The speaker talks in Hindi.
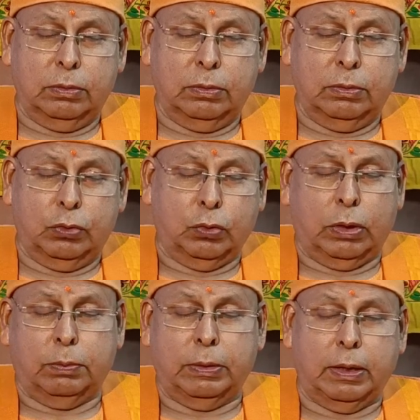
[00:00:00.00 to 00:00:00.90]
जो
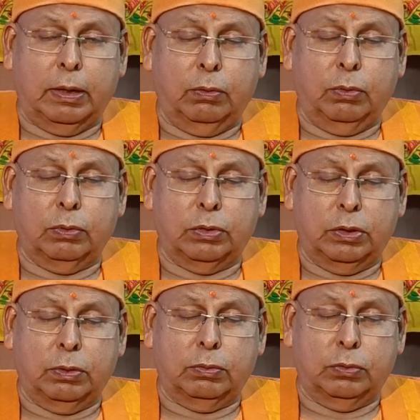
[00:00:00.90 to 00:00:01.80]
आदमी है वो
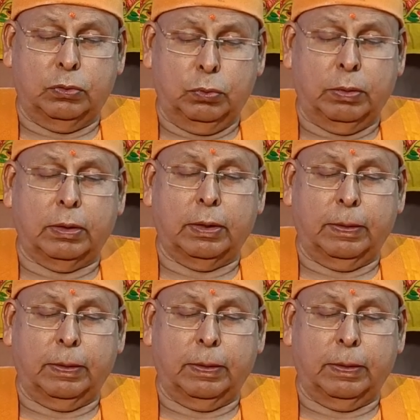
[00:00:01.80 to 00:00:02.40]
चिरजुवन है